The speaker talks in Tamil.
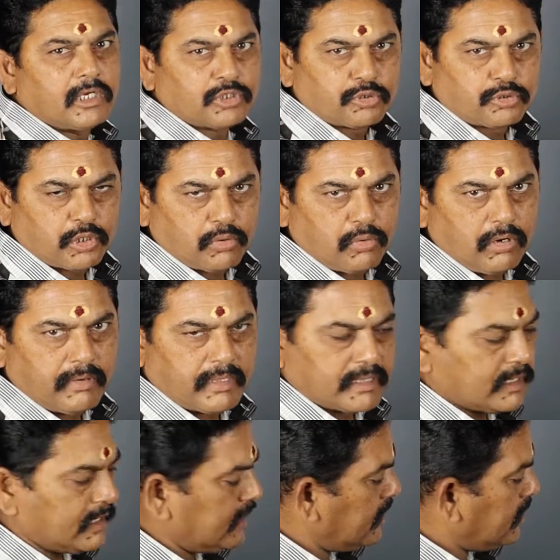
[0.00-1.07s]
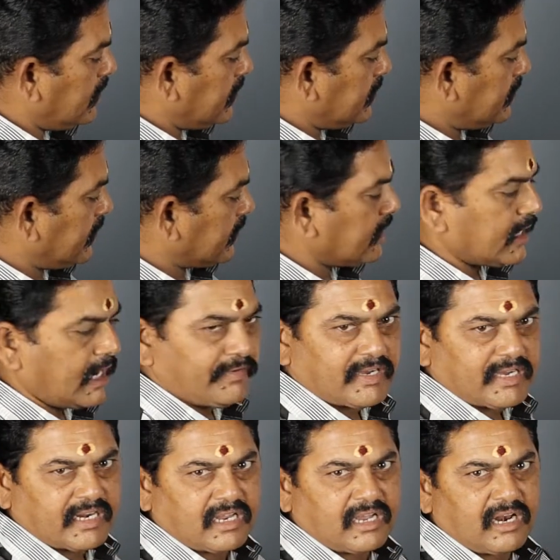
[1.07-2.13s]
சுற்றுக்குள் வந்து எந்த
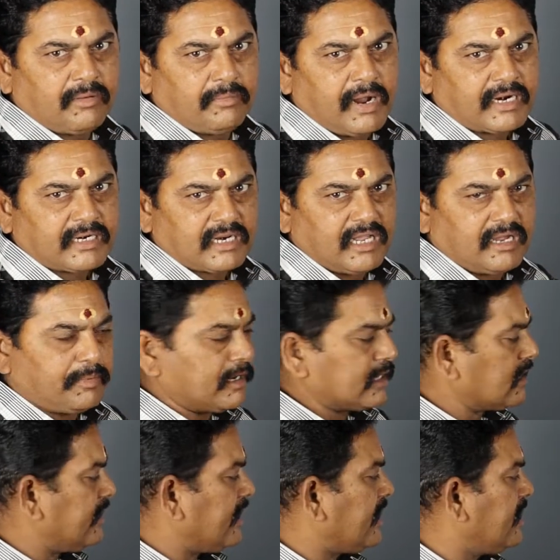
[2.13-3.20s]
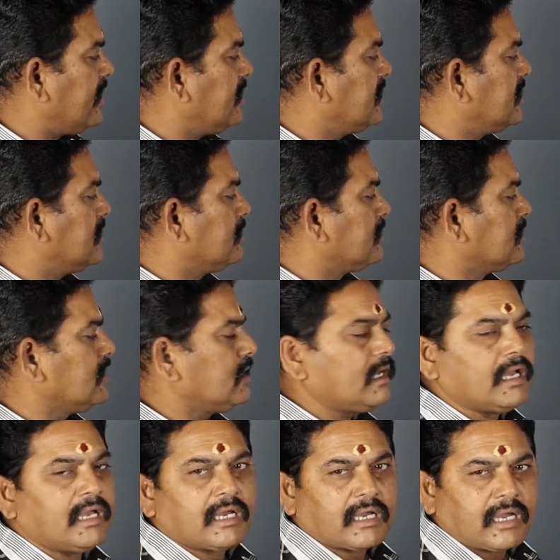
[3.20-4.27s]
நவகிரகங்களும் மாற்றலை அப்படின்றதுனால இது வந்து
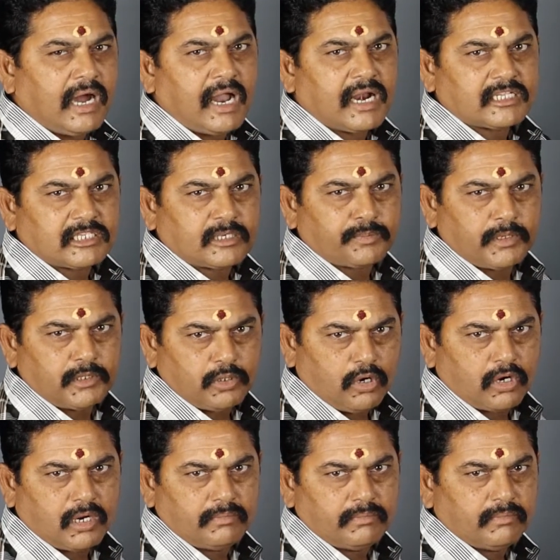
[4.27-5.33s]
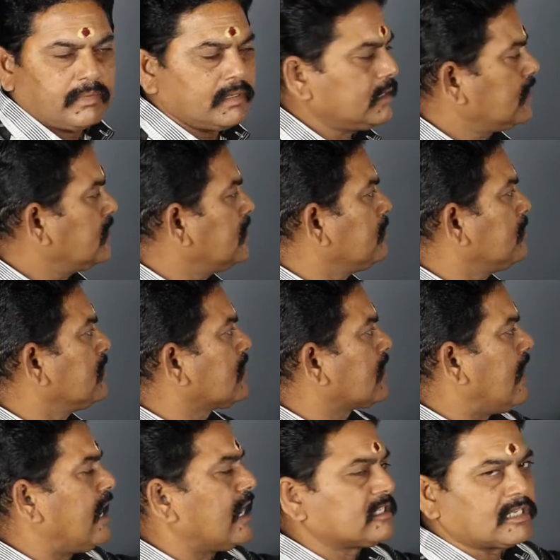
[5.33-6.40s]
காலசர்ப்ப யோகம் இது வந்து
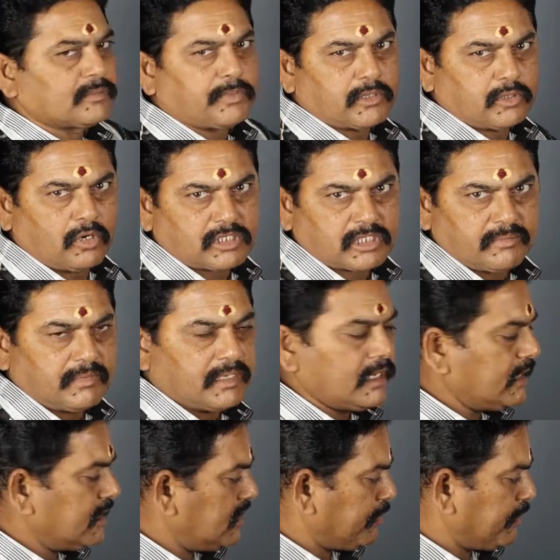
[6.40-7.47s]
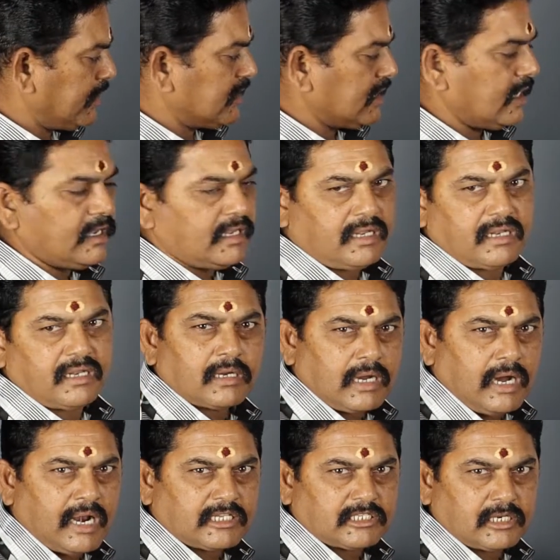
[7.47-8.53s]
காலசர்ப்ப தோஷம் இப்படி தான்
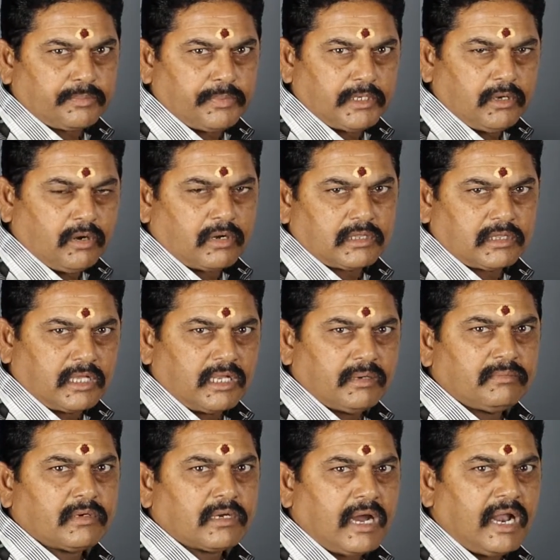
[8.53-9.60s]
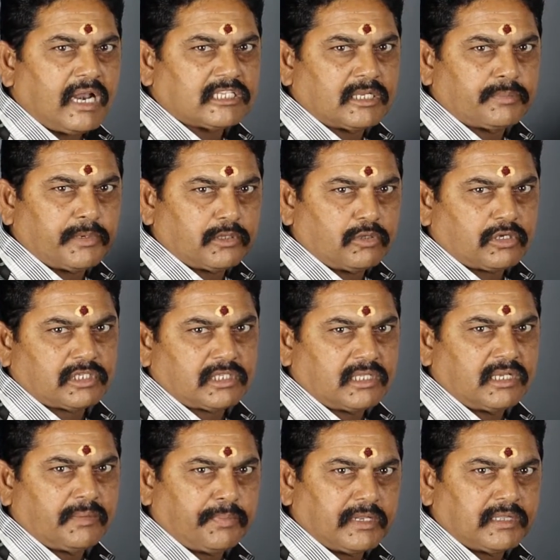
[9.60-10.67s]
காலசர்ப்ப யோகத்தையும் காலசர்ப்ப
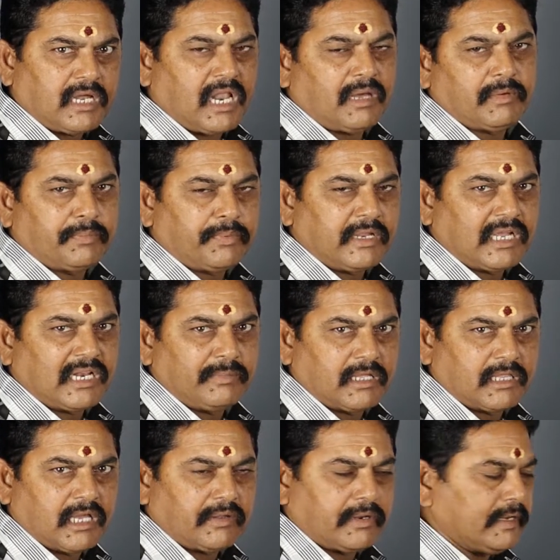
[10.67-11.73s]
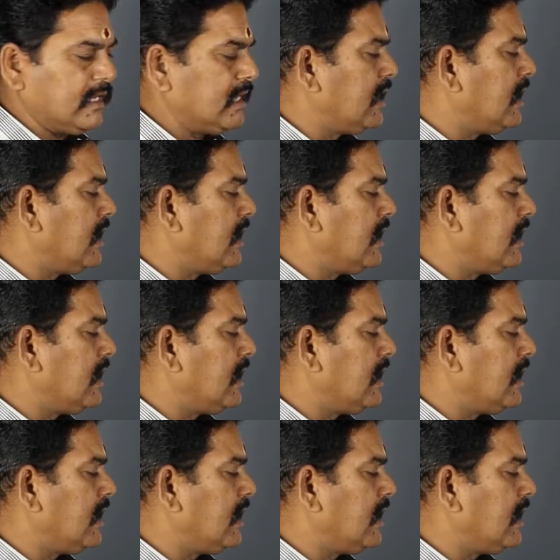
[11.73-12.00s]
தோஷத்தையும் இப்படி தான் நம்ம பிரிக்கணுமே தவிர